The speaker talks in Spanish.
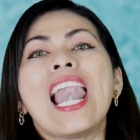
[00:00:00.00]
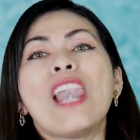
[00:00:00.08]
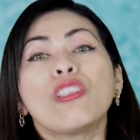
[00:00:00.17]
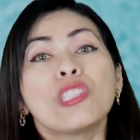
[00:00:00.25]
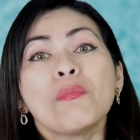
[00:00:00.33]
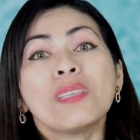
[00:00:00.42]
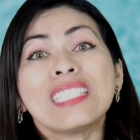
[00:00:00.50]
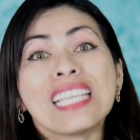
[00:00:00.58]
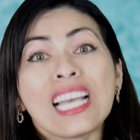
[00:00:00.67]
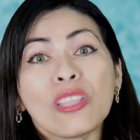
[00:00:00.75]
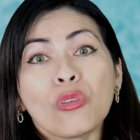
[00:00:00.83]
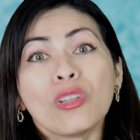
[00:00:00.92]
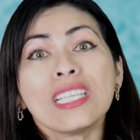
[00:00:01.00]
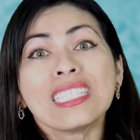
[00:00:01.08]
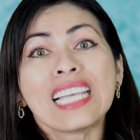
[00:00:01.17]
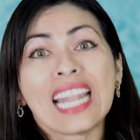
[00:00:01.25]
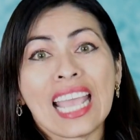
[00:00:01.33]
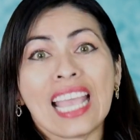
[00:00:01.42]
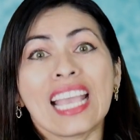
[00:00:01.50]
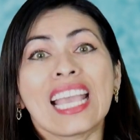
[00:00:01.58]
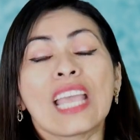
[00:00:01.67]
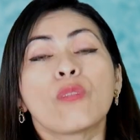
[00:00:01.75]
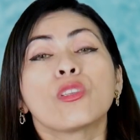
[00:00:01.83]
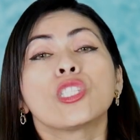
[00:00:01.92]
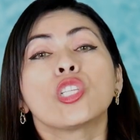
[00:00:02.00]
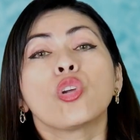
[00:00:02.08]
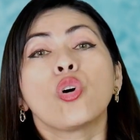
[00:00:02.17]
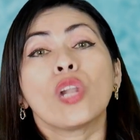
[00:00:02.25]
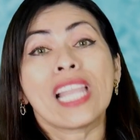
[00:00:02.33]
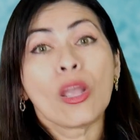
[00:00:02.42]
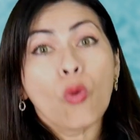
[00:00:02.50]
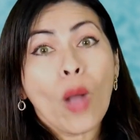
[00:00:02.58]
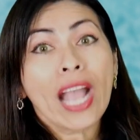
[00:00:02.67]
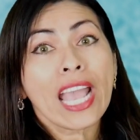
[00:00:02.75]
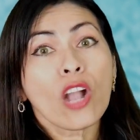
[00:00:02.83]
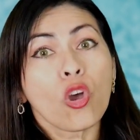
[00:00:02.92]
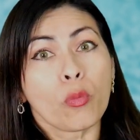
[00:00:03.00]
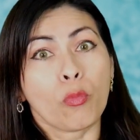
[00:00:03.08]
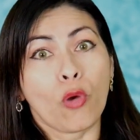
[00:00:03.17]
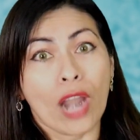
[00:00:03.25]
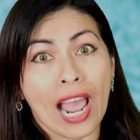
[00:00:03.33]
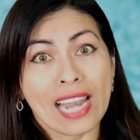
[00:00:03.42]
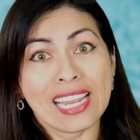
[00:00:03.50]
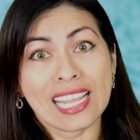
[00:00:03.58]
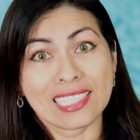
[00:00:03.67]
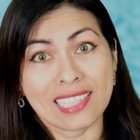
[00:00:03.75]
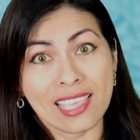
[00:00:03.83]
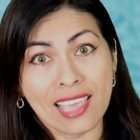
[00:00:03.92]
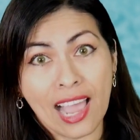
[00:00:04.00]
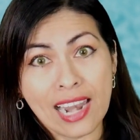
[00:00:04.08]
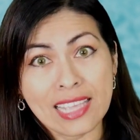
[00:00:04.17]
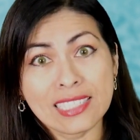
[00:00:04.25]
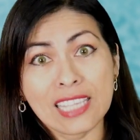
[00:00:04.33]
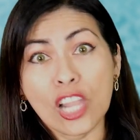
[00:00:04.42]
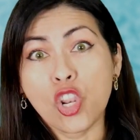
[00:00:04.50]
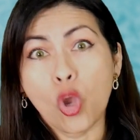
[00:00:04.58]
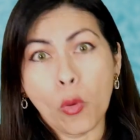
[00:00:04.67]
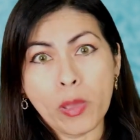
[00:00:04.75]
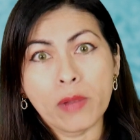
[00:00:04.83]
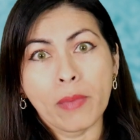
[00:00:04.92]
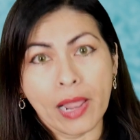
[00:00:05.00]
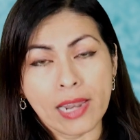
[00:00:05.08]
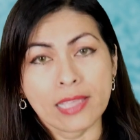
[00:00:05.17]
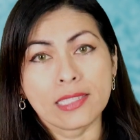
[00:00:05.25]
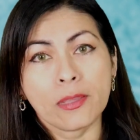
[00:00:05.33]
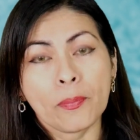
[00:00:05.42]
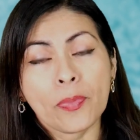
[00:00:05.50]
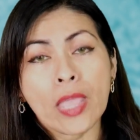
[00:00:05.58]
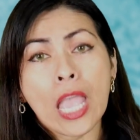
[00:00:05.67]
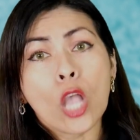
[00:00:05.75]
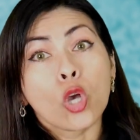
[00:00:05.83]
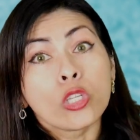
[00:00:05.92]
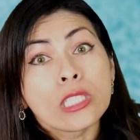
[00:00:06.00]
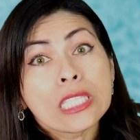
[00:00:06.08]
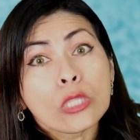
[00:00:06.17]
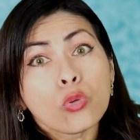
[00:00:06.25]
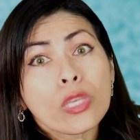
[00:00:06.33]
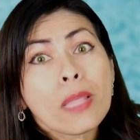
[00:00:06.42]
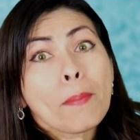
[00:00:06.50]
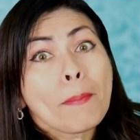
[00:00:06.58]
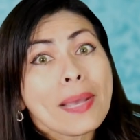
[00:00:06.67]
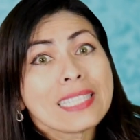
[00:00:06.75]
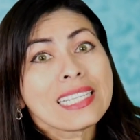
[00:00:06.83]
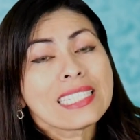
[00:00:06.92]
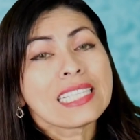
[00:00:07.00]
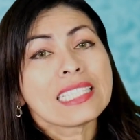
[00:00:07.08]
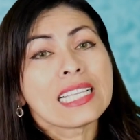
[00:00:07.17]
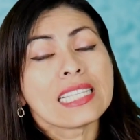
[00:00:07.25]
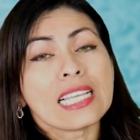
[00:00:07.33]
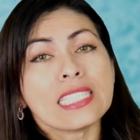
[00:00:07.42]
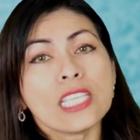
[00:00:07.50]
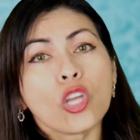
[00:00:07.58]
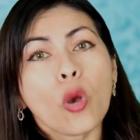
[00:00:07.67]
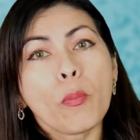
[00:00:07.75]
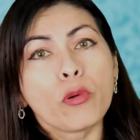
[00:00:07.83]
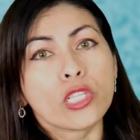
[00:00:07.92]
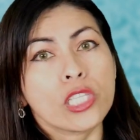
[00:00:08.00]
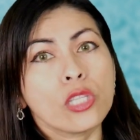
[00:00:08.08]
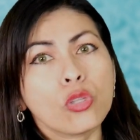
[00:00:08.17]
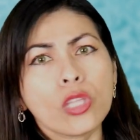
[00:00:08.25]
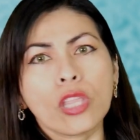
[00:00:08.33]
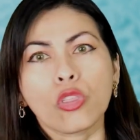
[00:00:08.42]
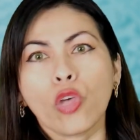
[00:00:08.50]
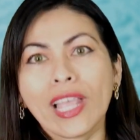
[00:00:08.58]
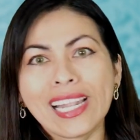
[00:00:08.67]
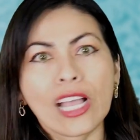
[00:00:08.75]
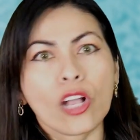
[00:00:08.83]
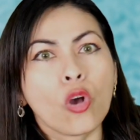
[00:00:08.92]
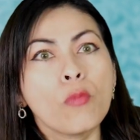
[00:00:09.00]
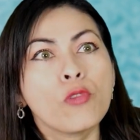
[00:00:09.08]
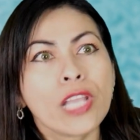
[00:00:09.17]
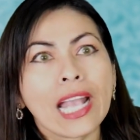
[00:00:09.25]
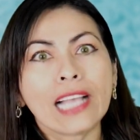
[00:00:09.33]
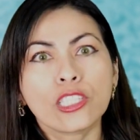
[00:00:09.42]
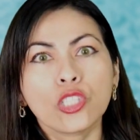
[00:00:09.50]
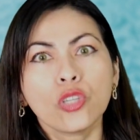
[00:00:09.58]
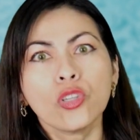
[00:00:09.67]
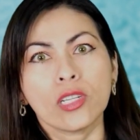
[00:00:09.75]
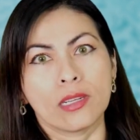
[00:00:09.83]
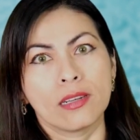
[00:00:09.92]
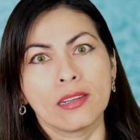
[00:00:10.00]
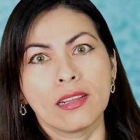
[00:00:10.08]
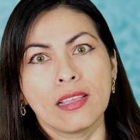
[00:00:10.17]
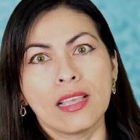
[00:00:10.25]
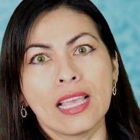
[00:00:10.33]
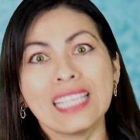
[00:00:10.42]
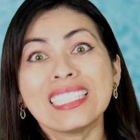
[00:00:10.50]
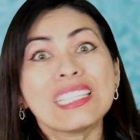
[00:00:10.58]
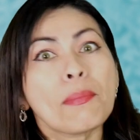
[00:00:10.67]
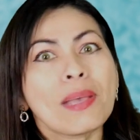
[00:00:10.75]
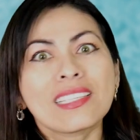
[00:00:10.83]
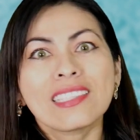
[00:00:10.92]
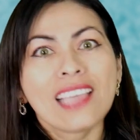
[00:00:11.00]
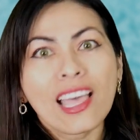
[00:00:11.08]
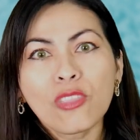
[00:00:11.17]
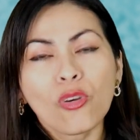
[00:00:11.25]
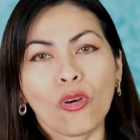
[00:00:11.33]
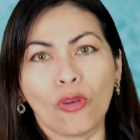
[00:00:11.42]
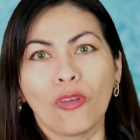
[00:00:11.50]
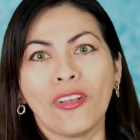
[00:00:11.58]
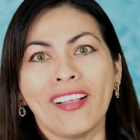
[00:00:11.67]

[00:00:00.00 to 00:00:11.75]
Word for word: los investigadores creen que nuestro lenguaje corporal y las señales no verbales constituyen más del 65% de toda la comunicación. Es demasiado.